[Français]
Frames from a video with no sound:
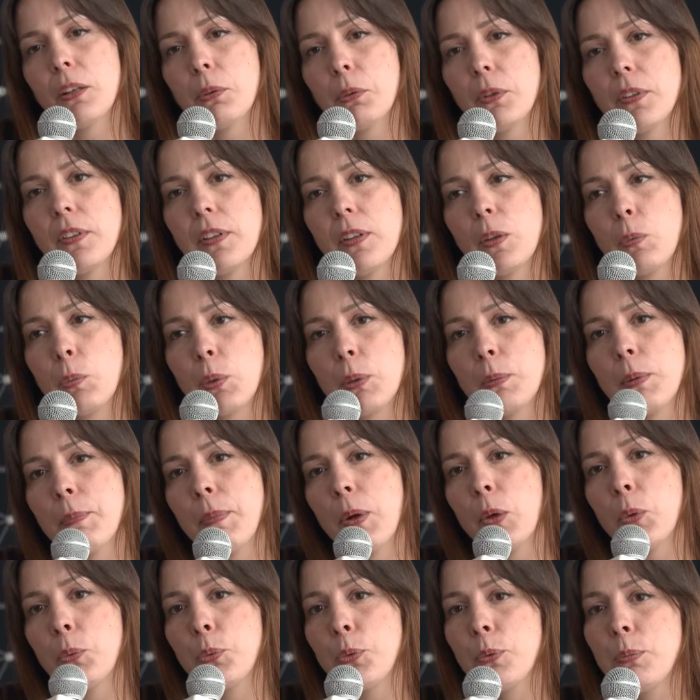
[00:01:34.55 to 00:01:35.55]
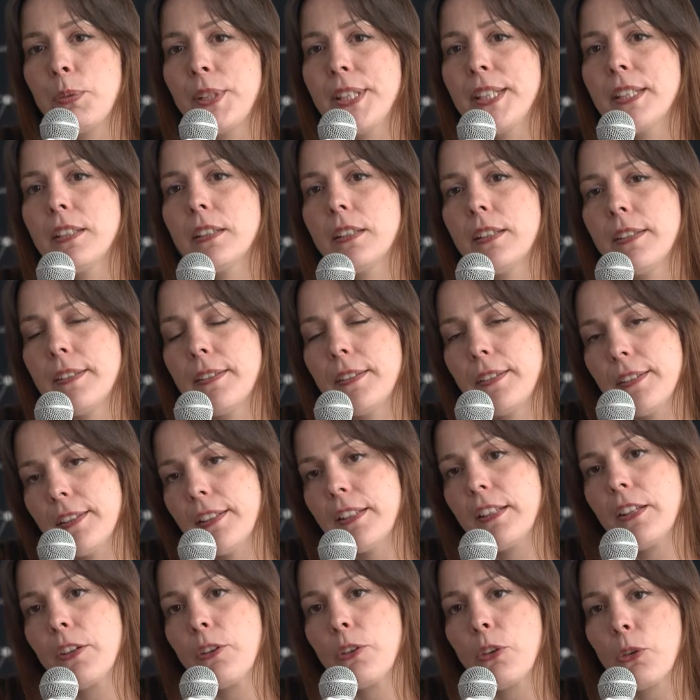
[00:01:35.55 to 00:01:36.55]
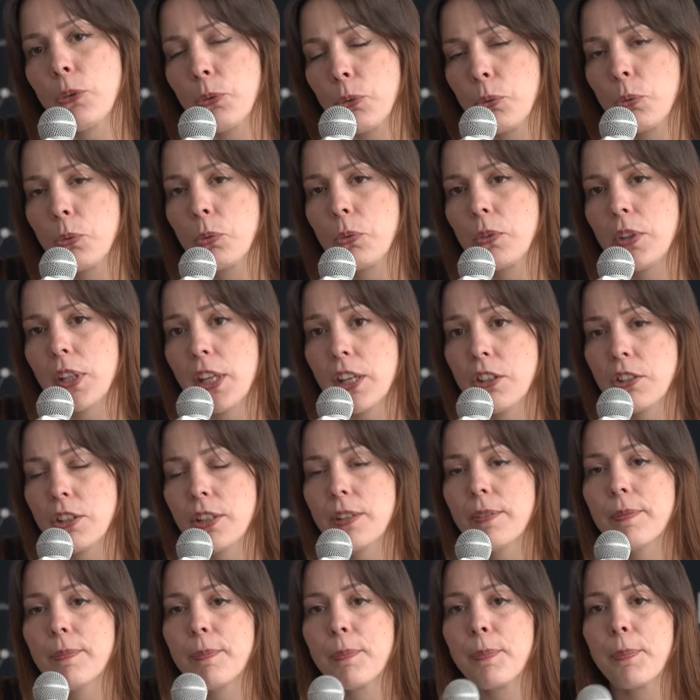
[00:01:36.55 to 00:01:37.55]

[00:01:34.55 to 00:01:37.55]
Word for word: qui ont été exprimés par le public et les idées qui s'en sont dégagées